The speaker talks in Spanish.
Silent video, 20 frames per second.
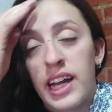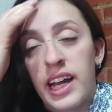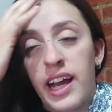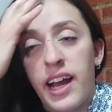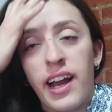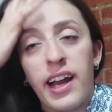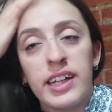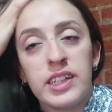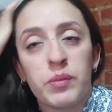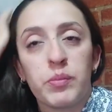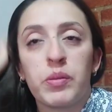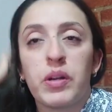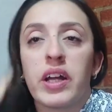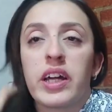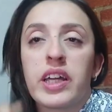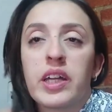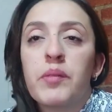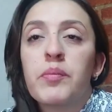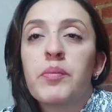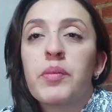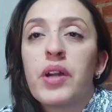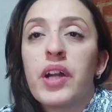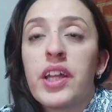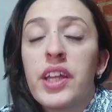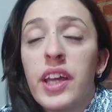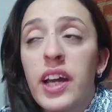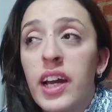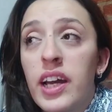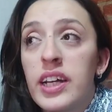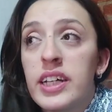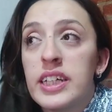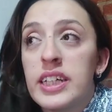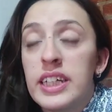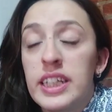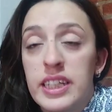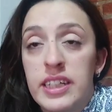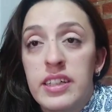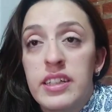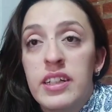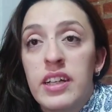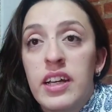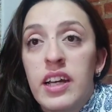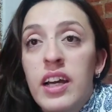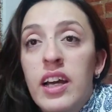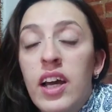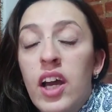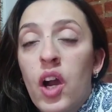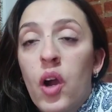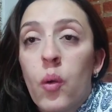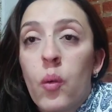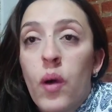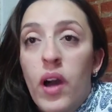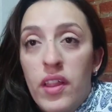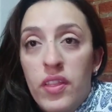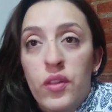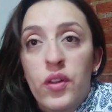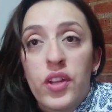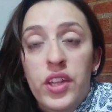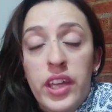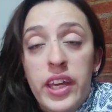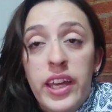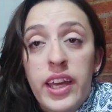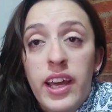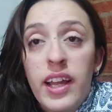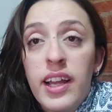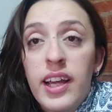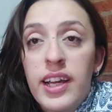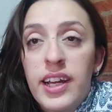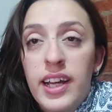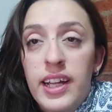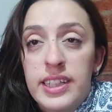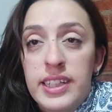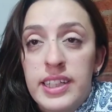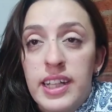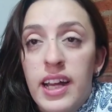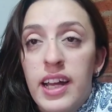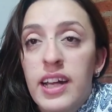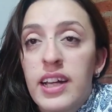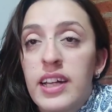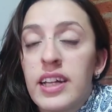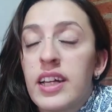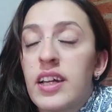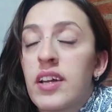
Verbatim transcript: cajas por aquí por allá y cuando llegué a la casa